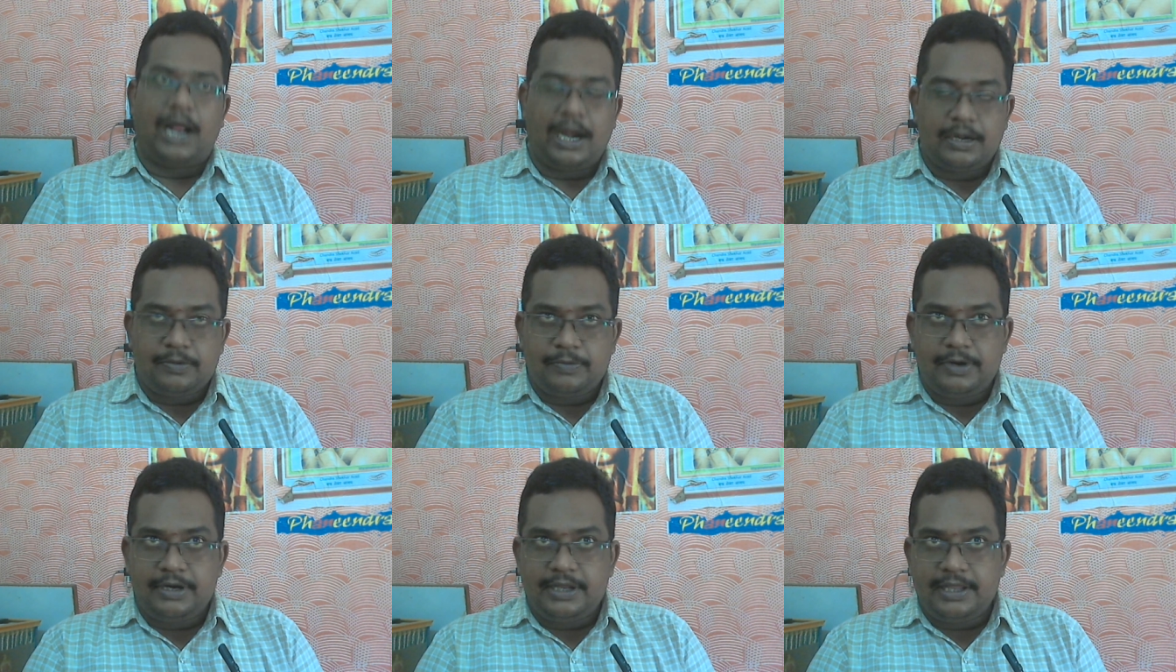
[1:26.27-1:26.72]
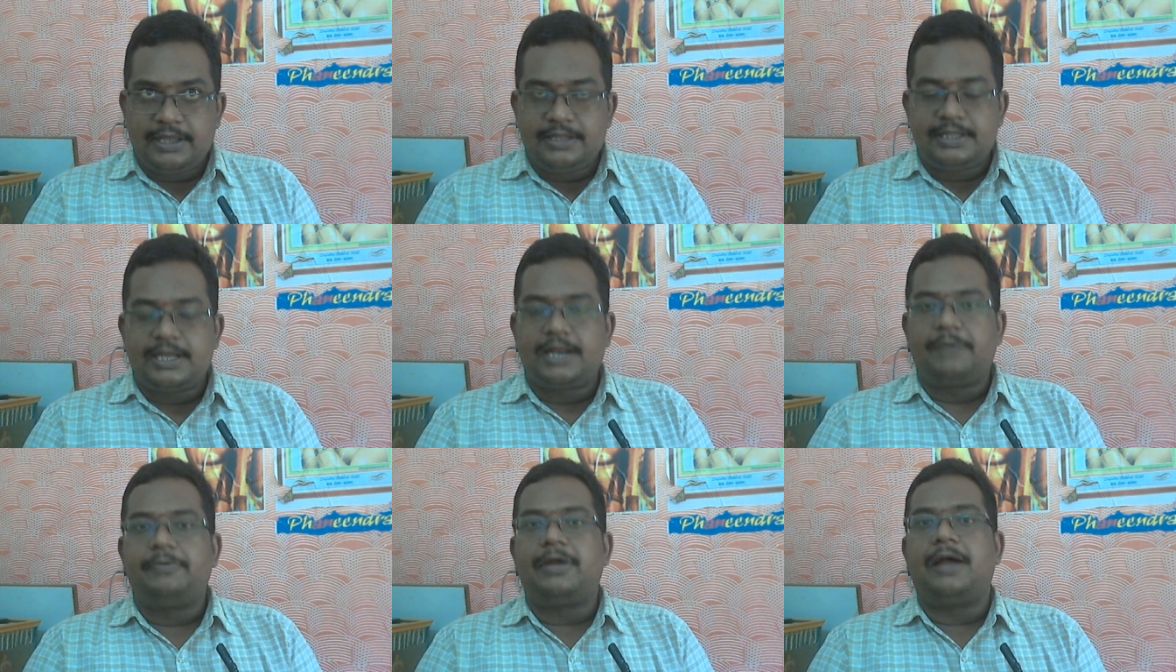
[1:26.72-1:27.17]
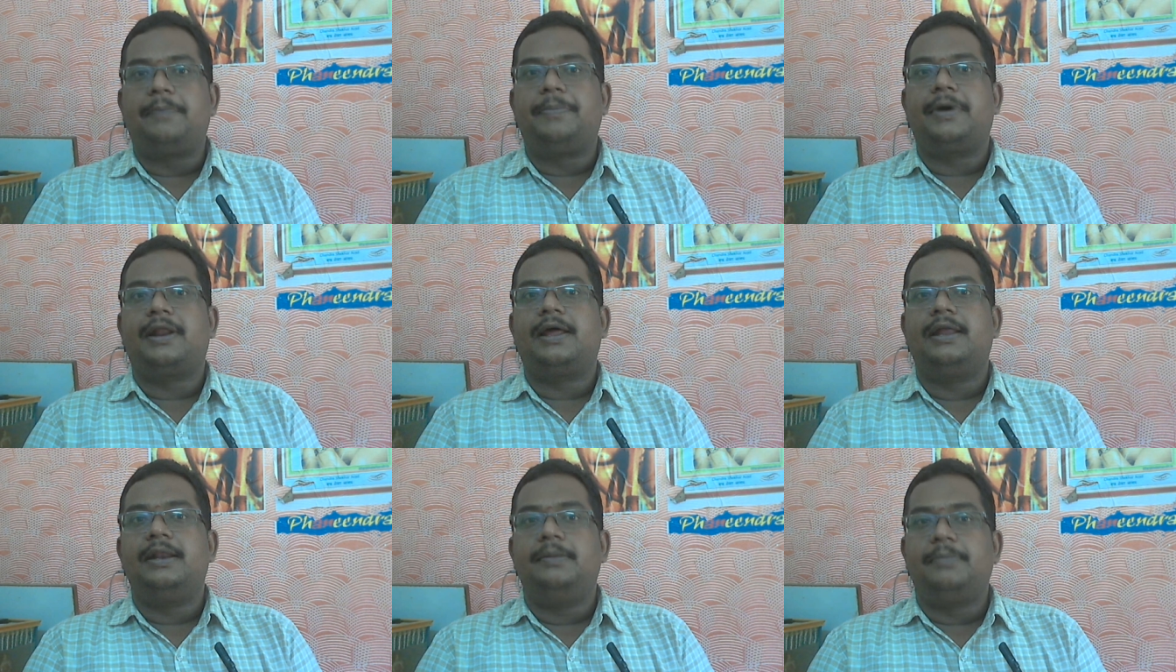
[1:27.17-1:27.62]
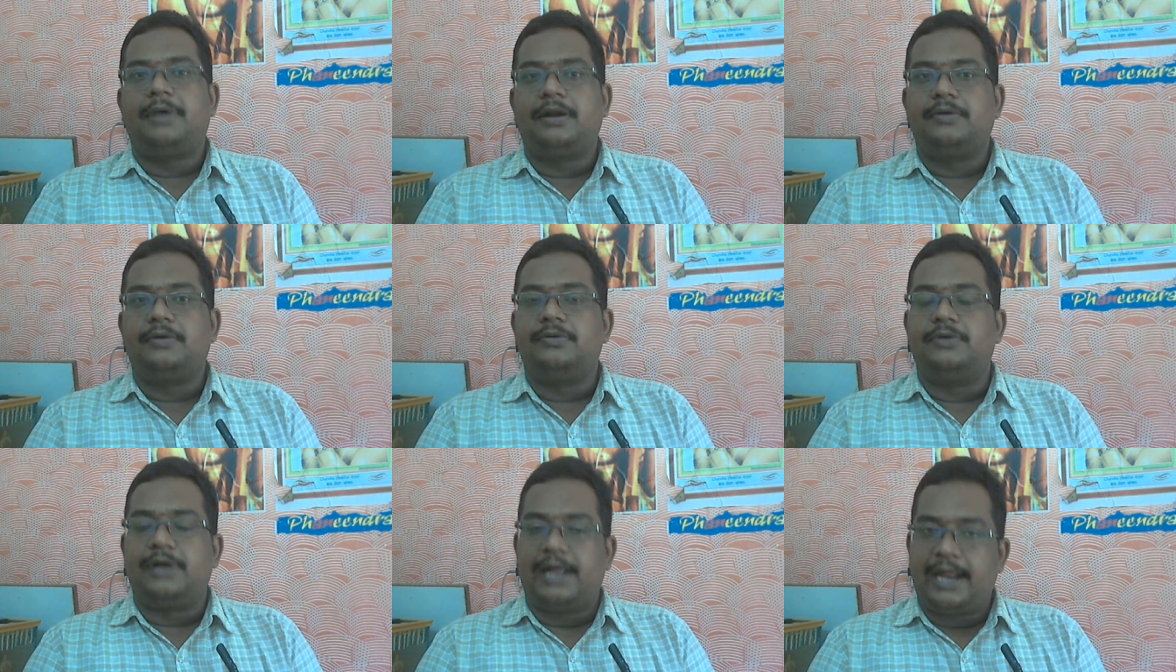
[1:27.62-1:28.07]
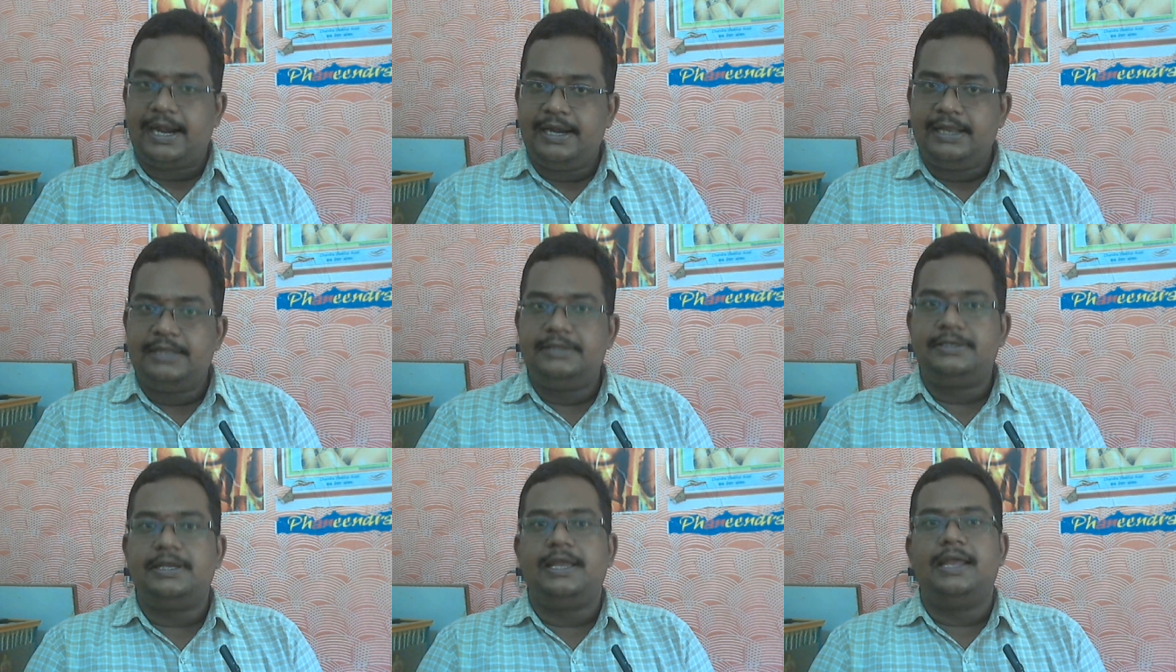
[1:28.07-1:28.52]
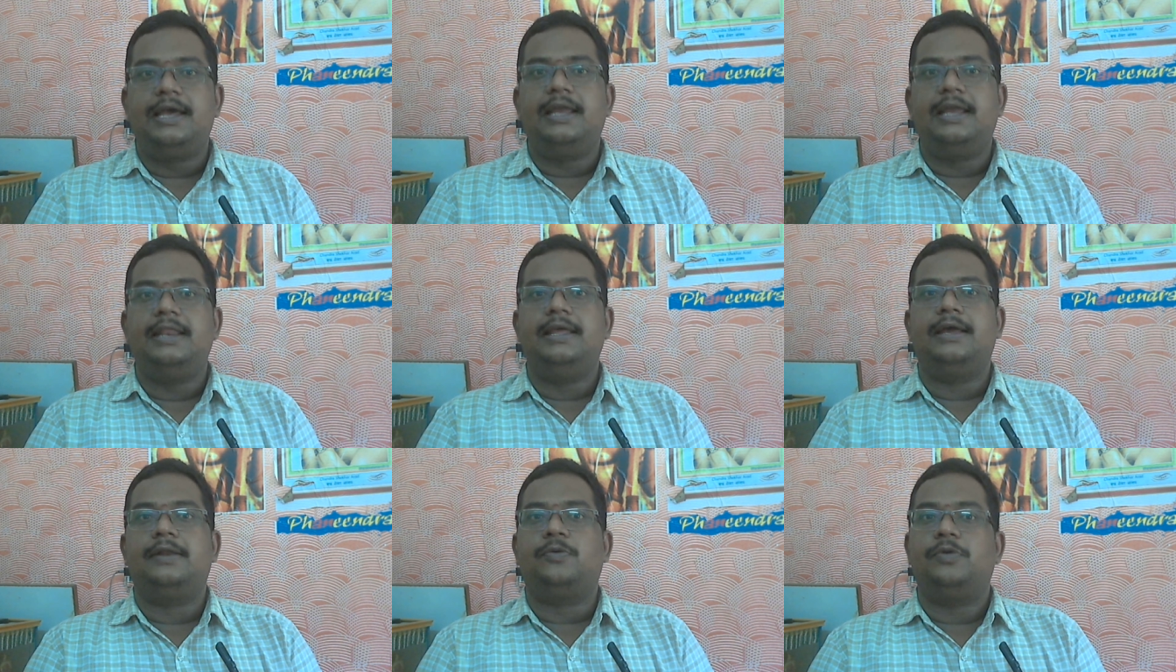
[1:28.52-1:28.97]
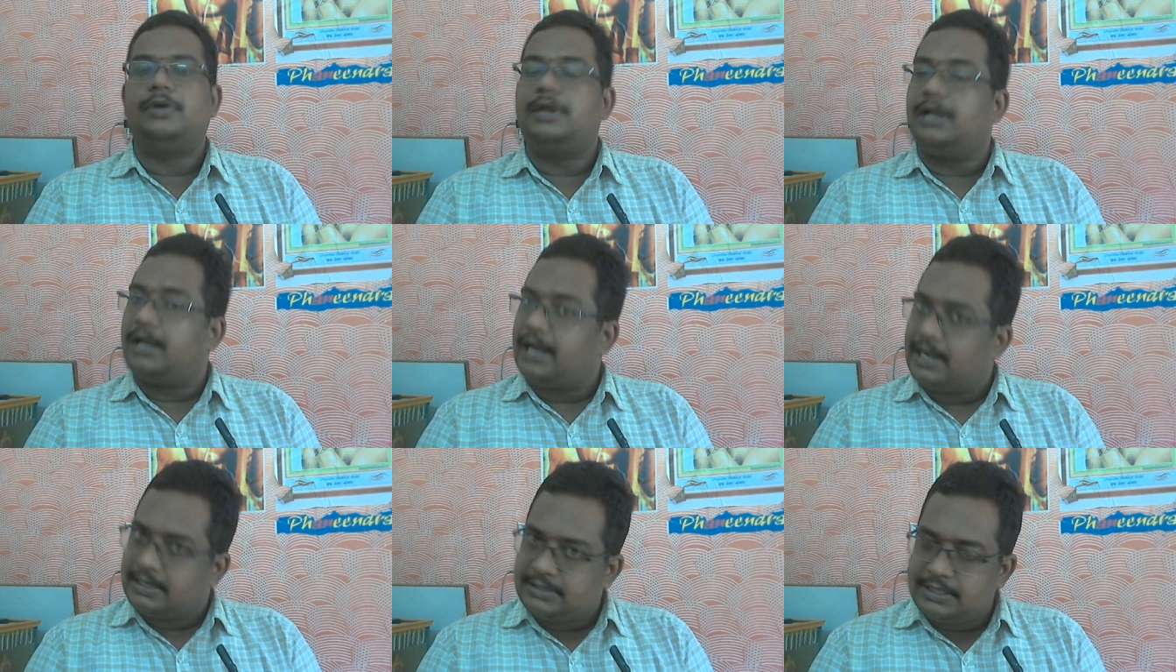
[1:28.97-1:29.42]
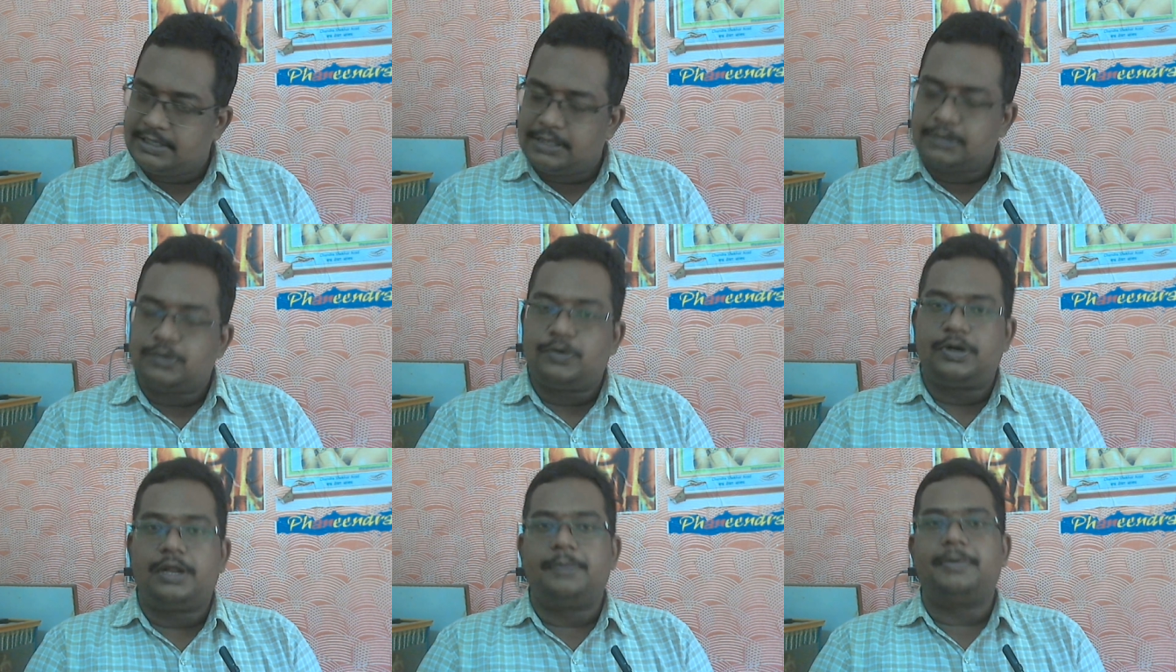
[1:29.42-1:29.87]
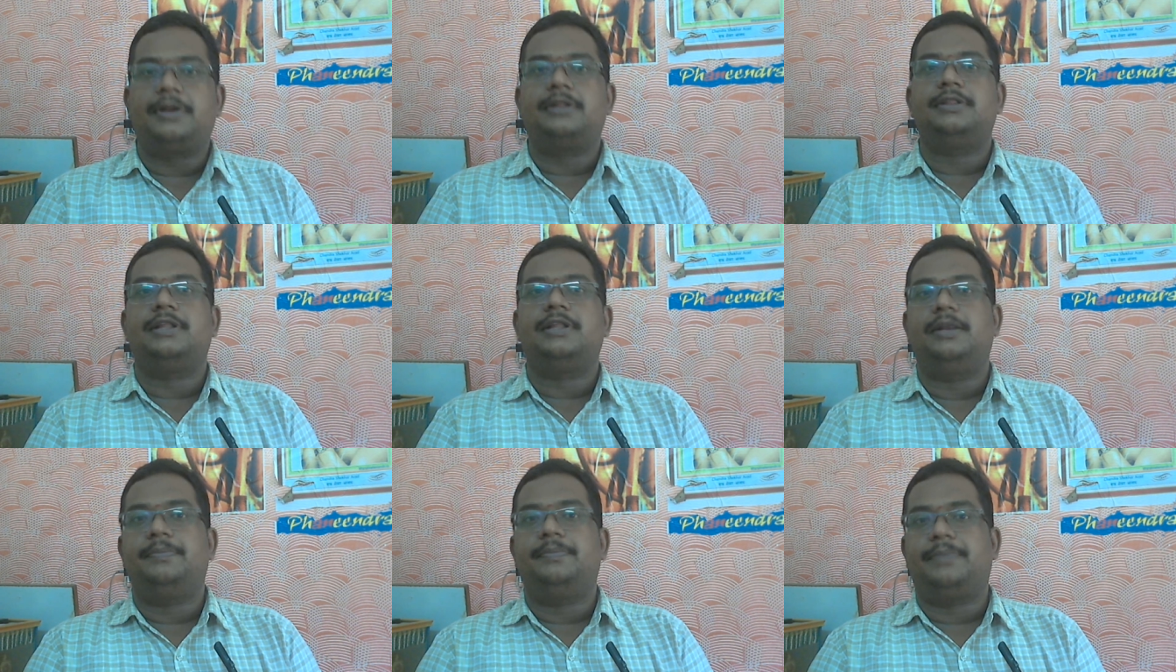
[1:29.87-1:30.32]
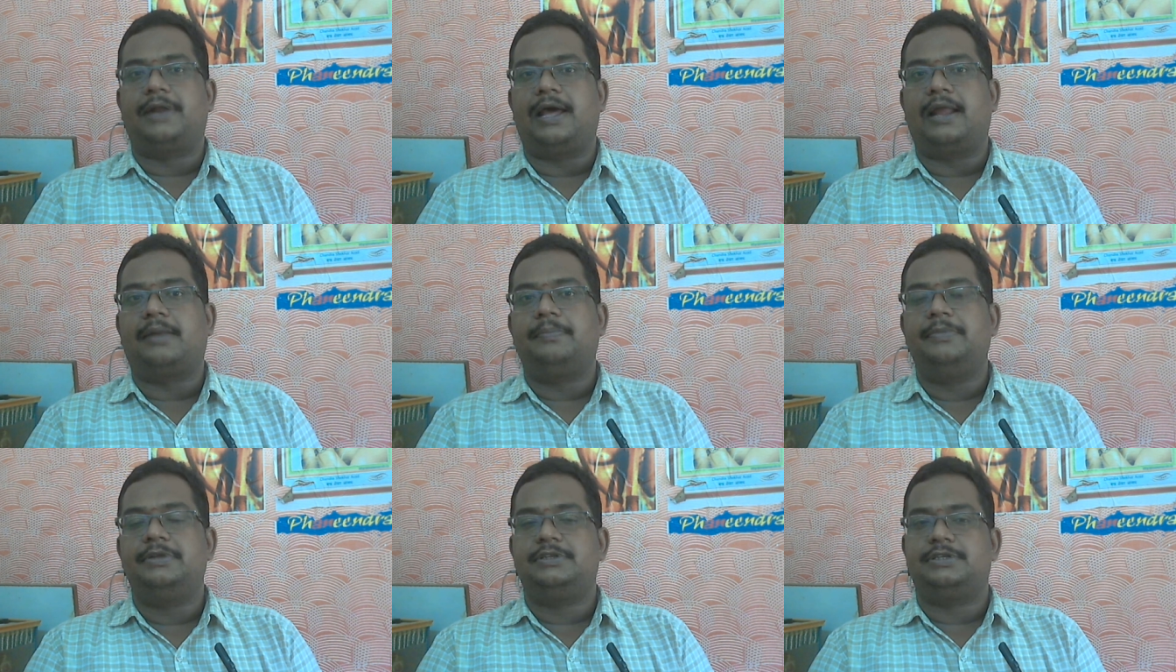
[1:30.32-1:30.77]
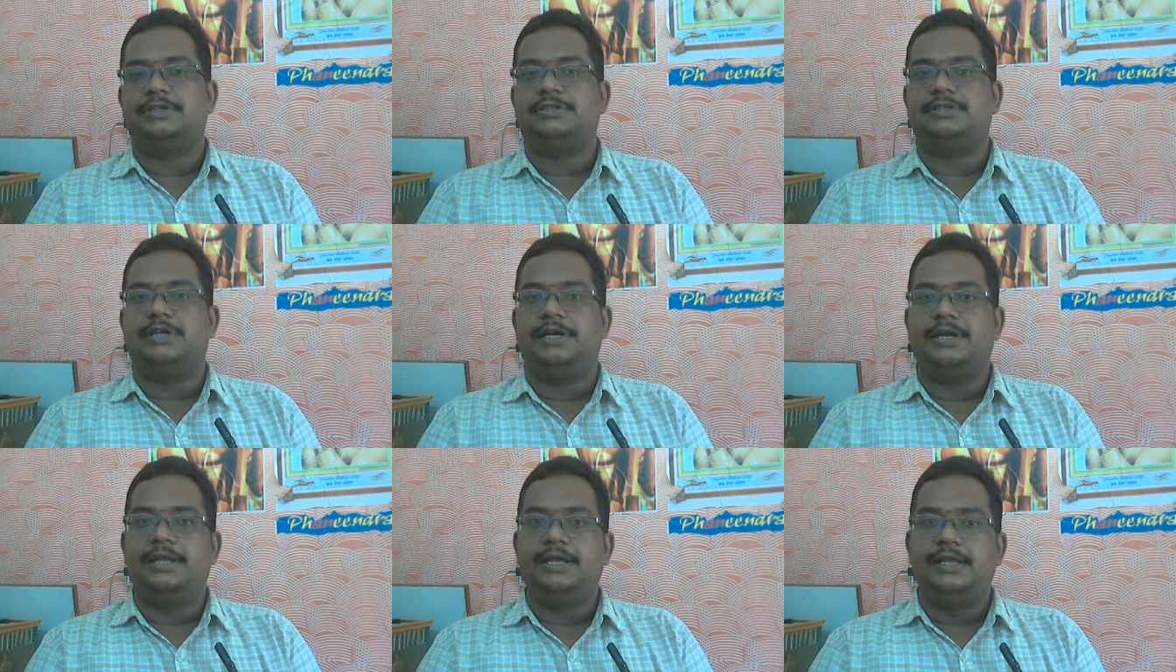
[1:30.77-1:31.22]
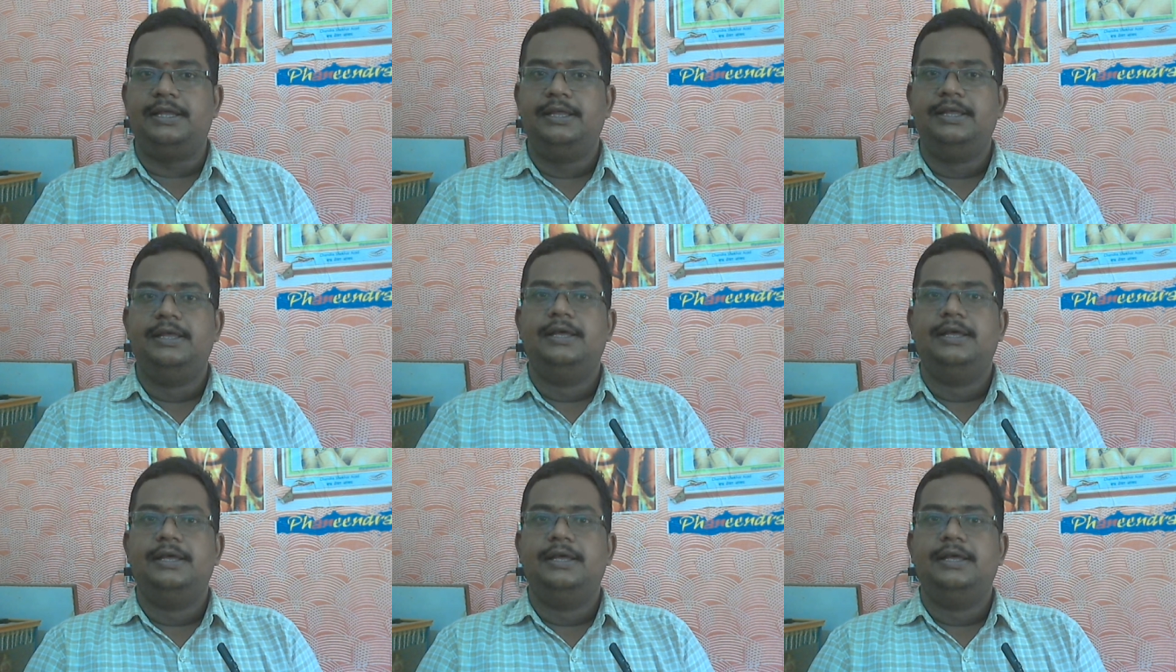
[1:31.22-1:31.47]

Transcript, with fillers: అటువంటి ఏదైనా వ్యాపారాన్ని మనం హ్యాండిల్ చేయాలి అనుకుంటే లక్షలతోటే మనం దాన్ని ప్రారంభించవచ్చండి